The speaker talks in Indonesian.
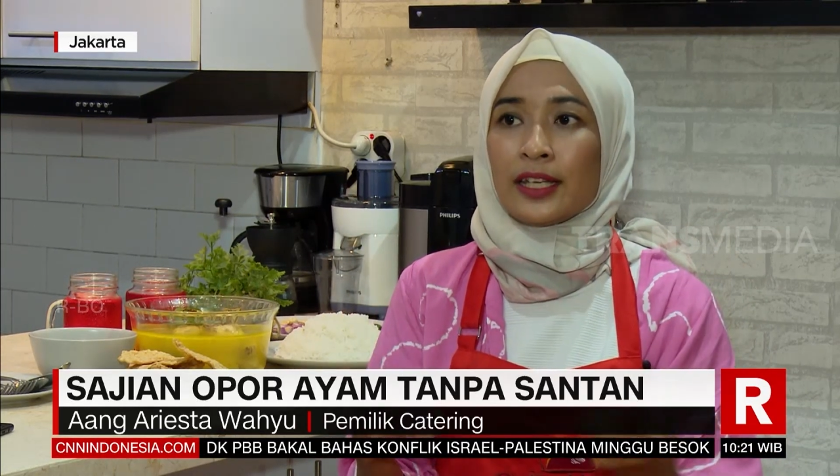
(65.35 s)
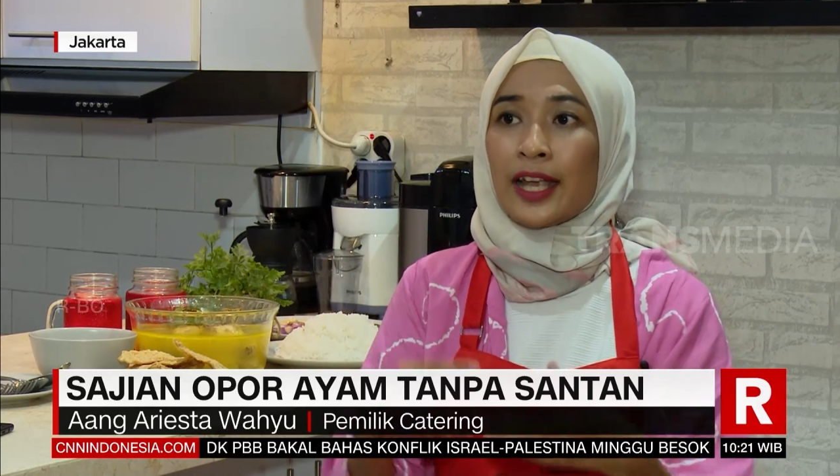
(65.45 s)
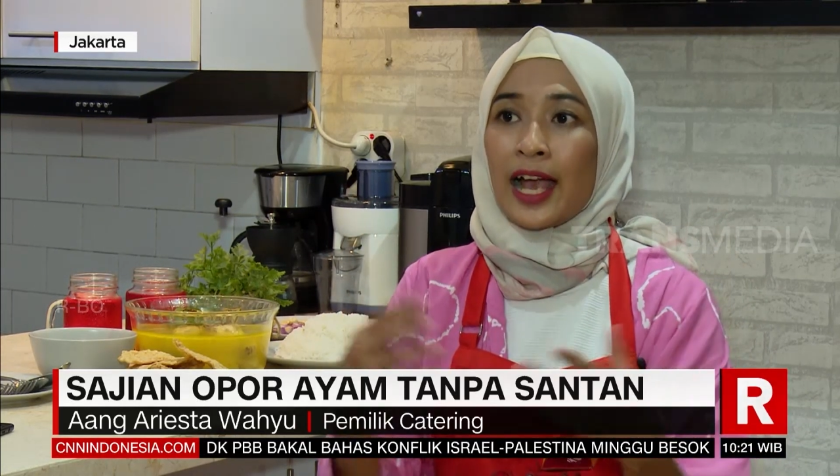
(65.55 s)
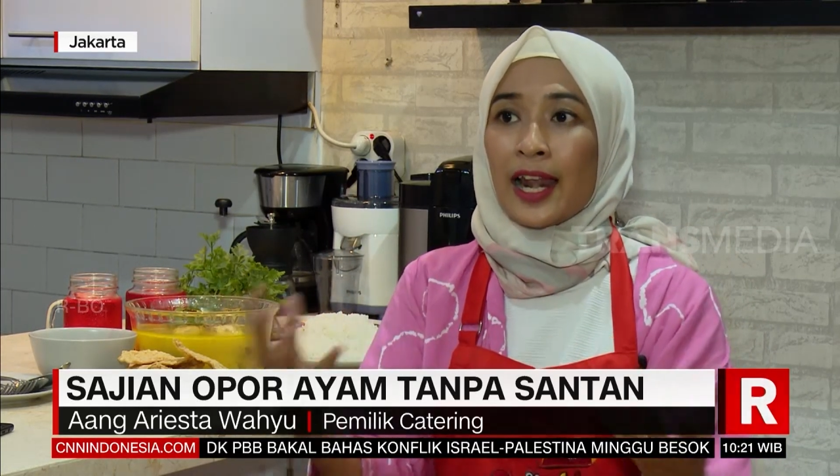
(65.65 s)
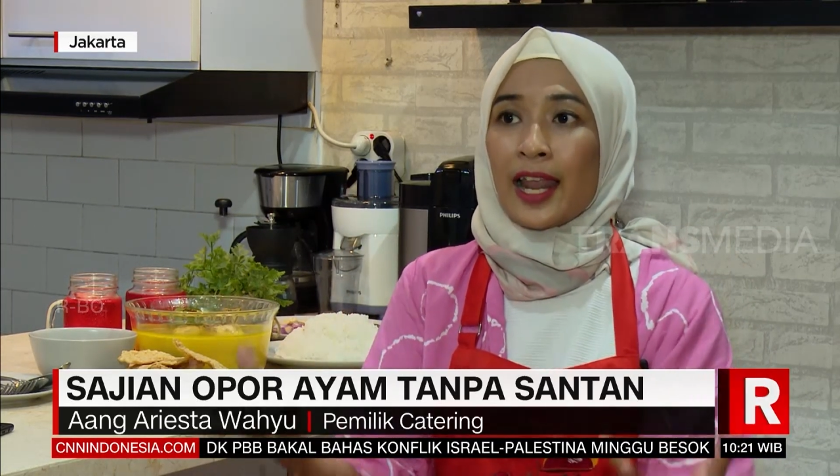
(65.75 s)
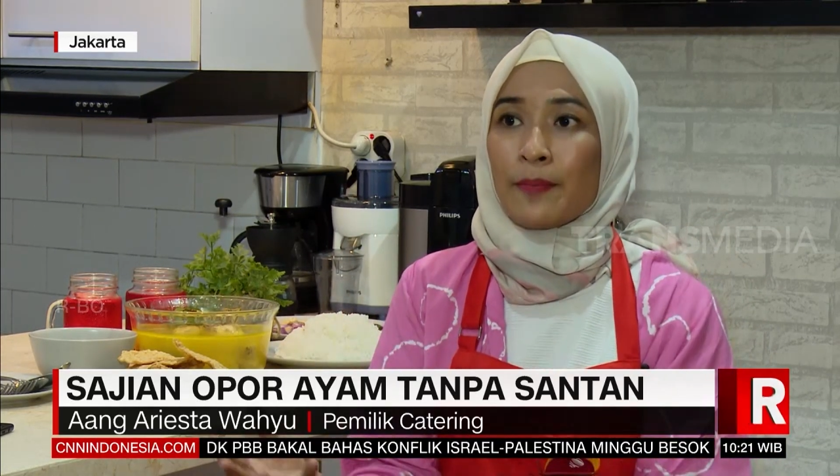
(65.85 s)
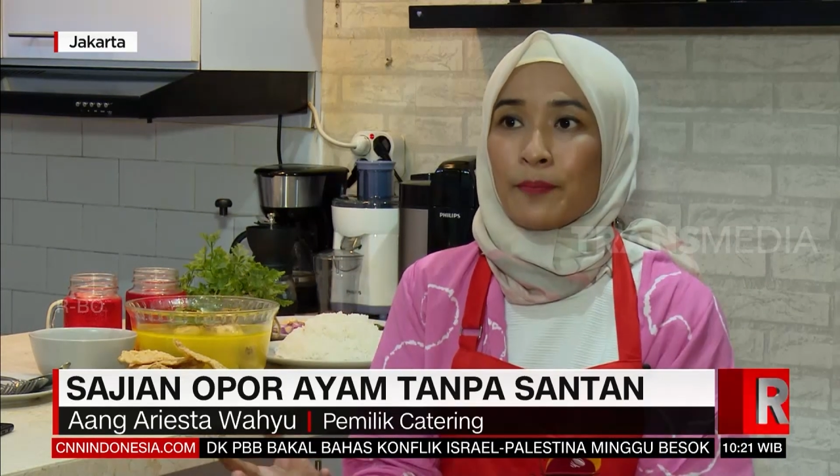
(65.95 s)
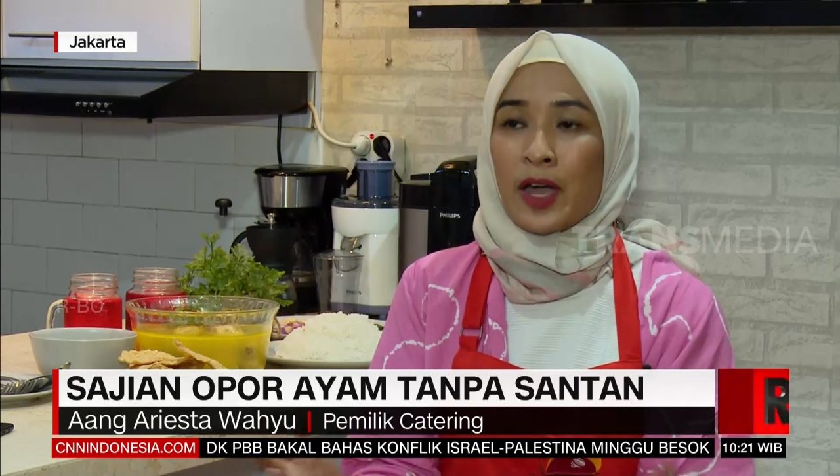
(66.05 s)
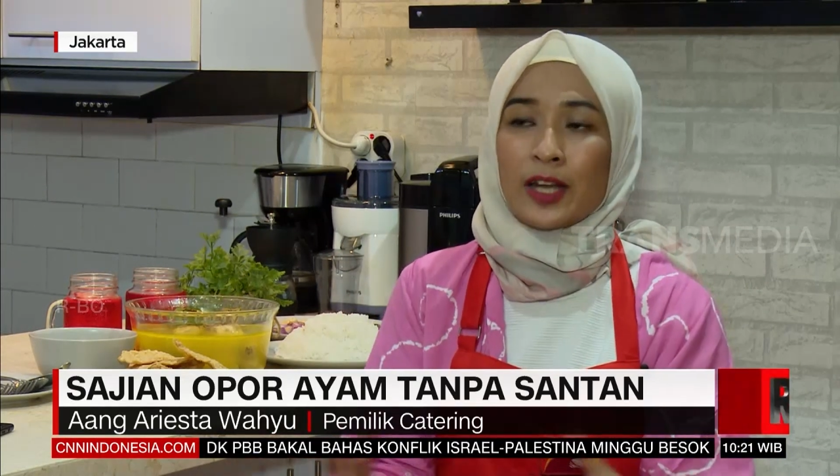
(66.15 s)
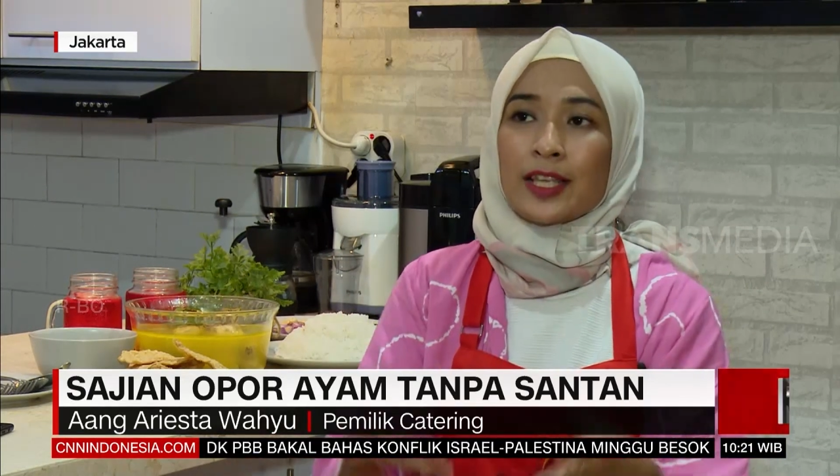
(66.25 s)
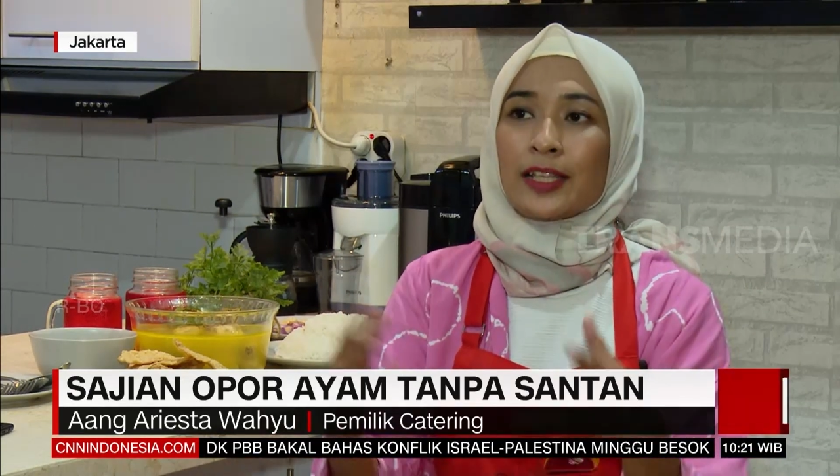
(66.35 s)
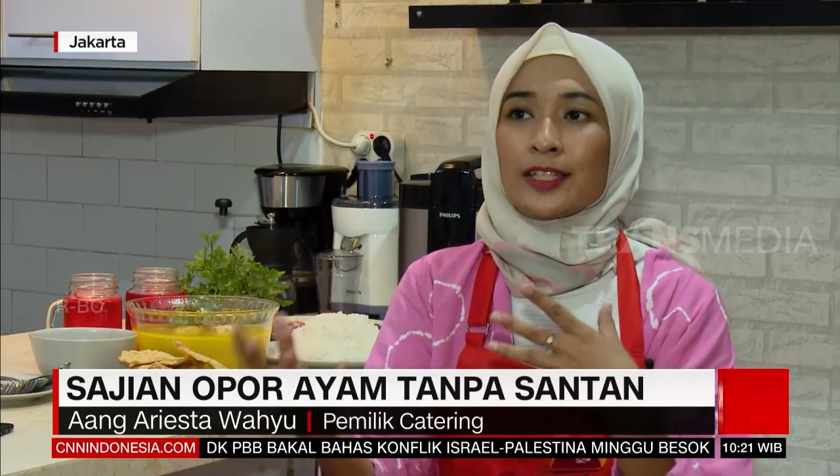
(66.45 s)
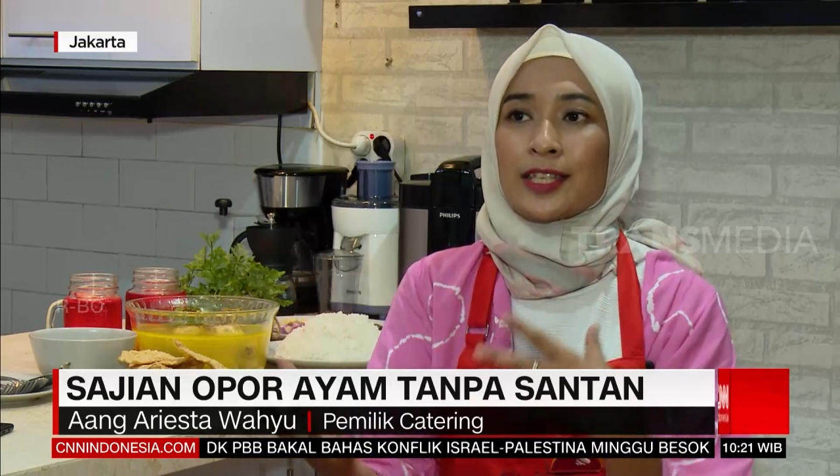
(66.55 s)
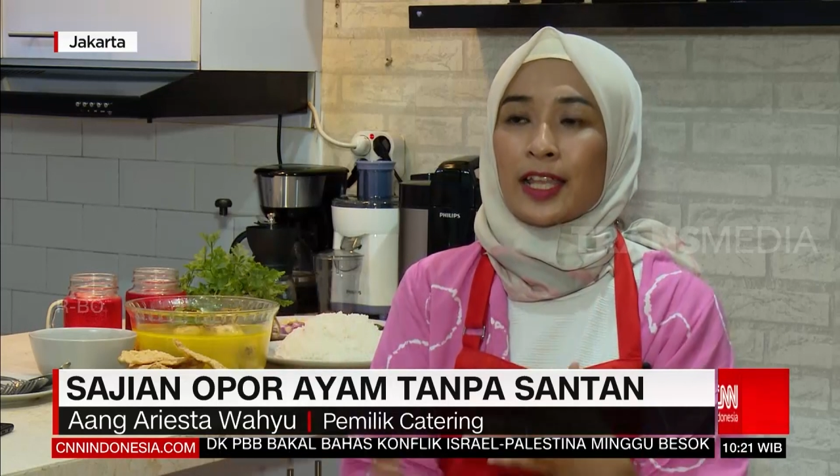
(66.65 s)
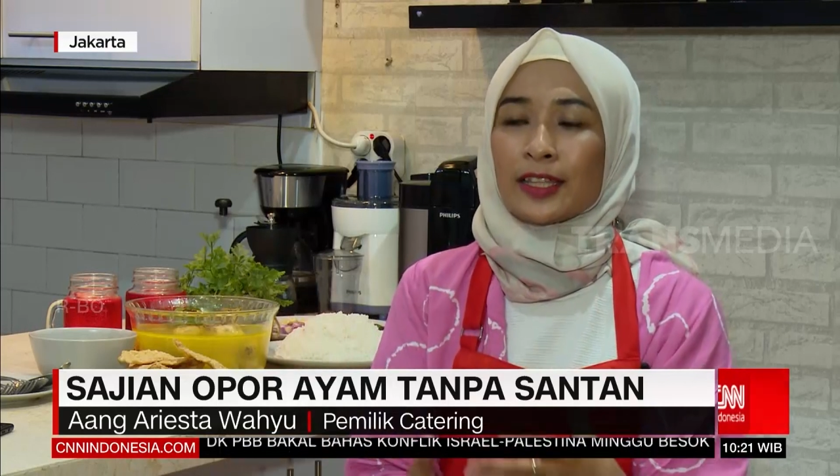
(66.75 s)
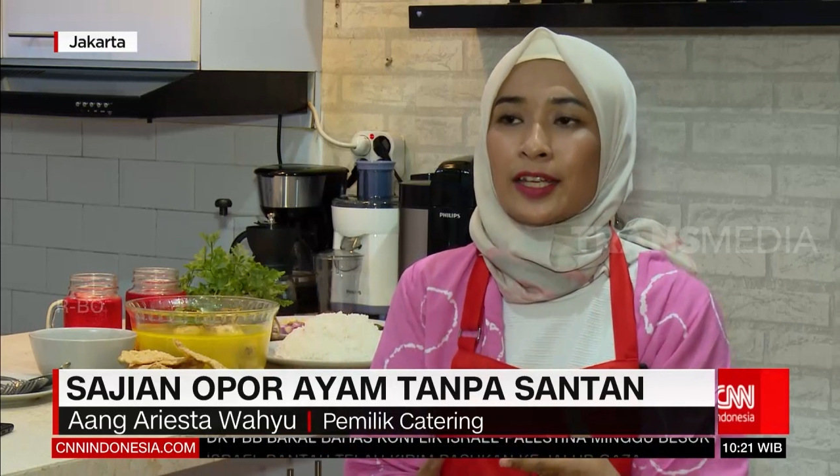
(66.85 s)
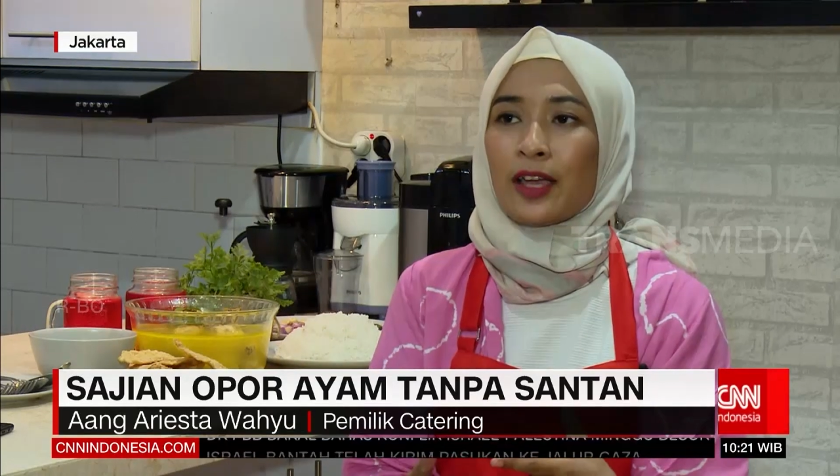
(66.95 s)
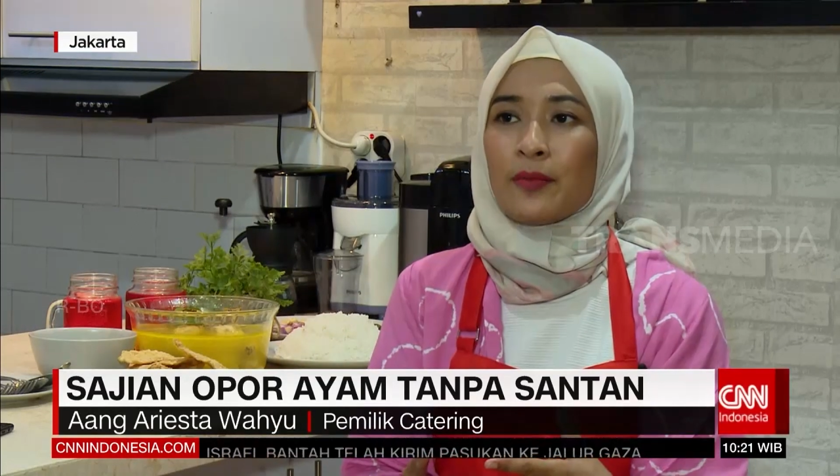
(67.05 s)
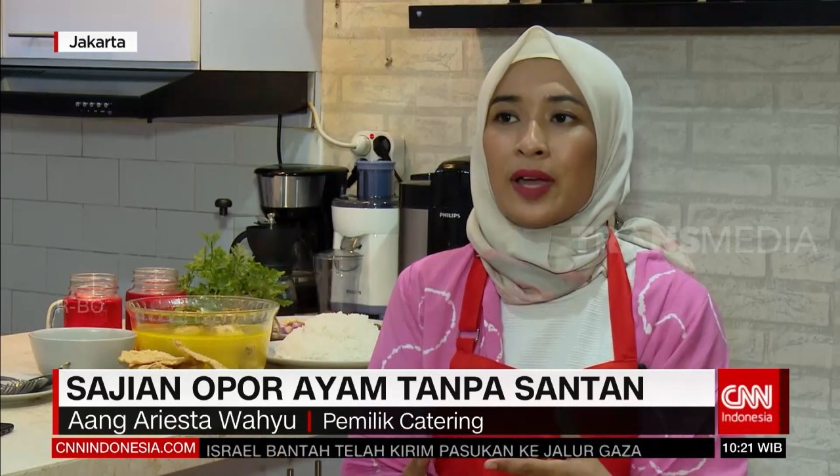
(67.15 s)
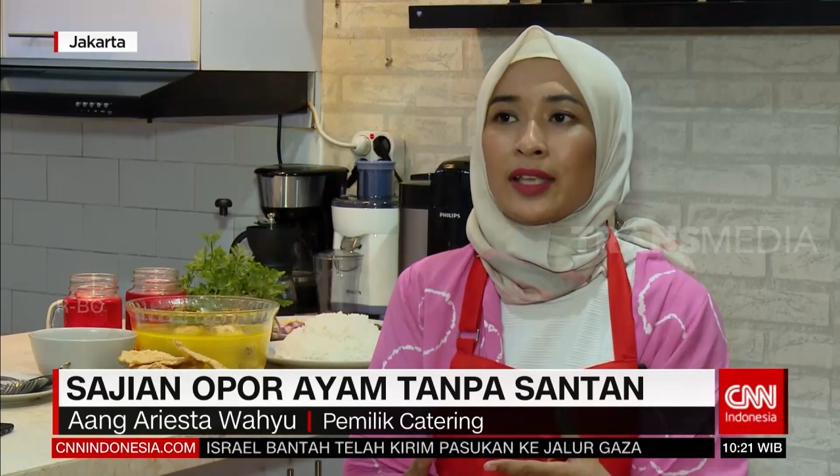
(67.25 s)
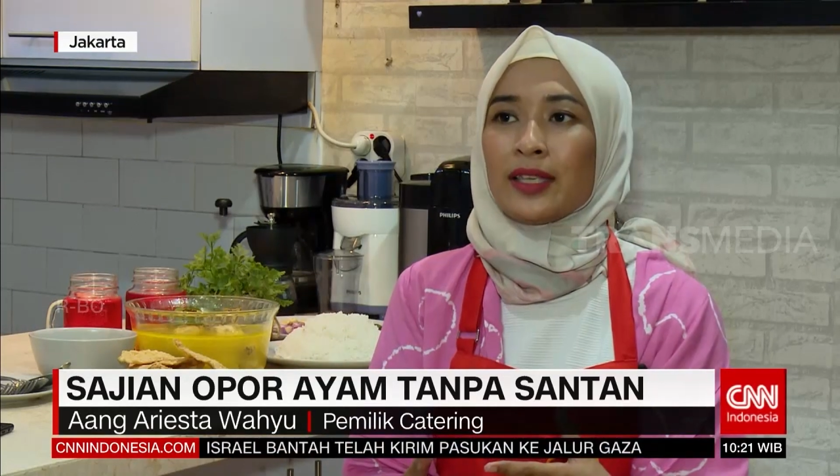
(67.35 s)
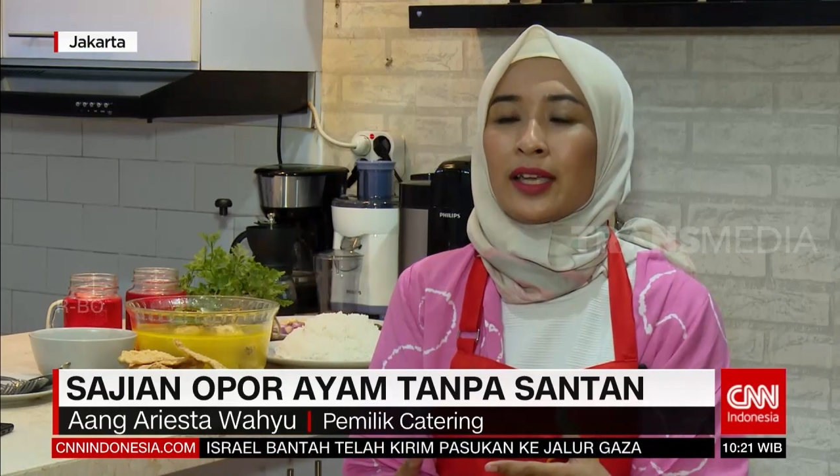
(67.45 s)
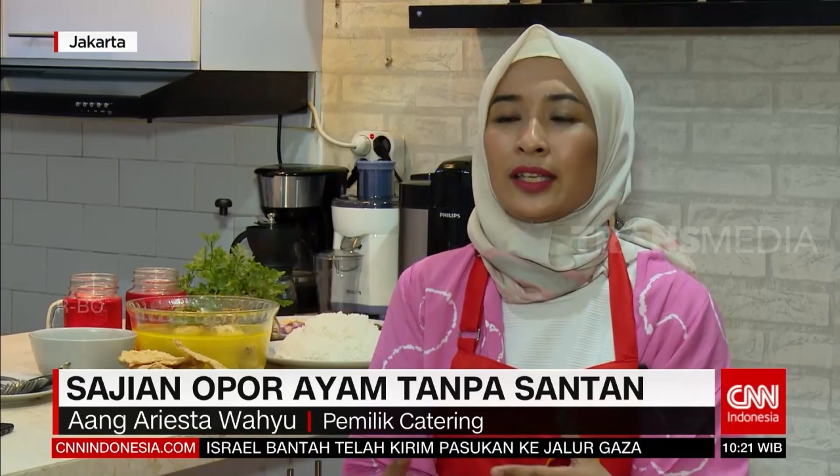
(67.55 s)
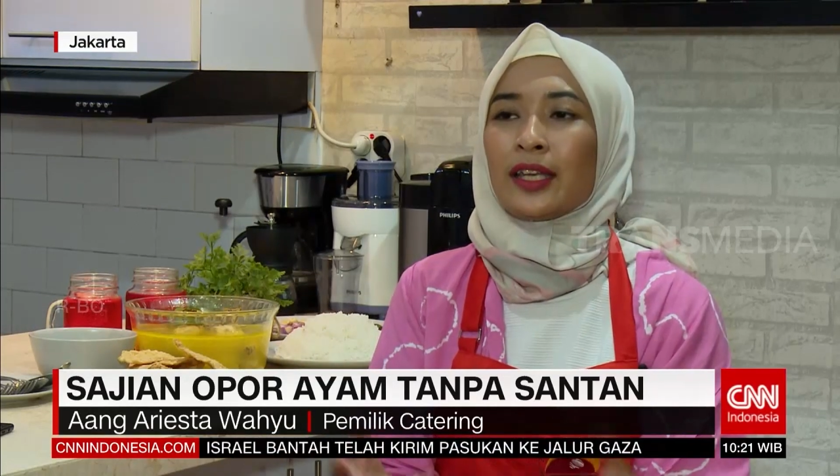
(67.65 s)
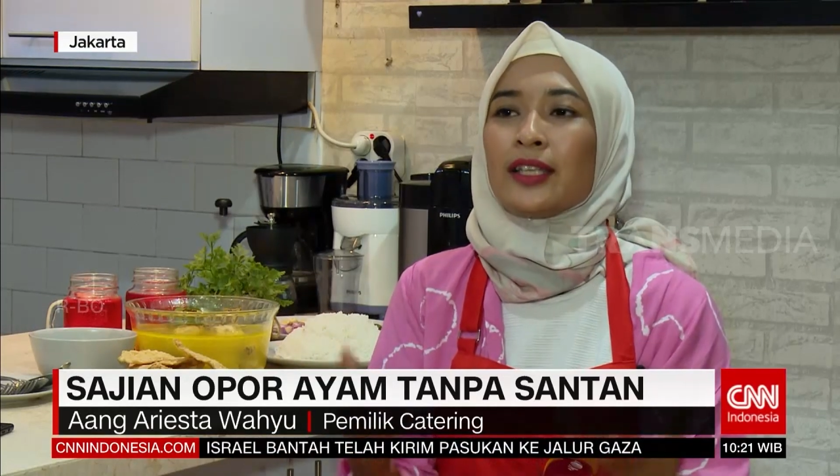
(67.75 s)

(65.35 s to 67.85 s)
jadi kalap makan santan-santan yang banyak ini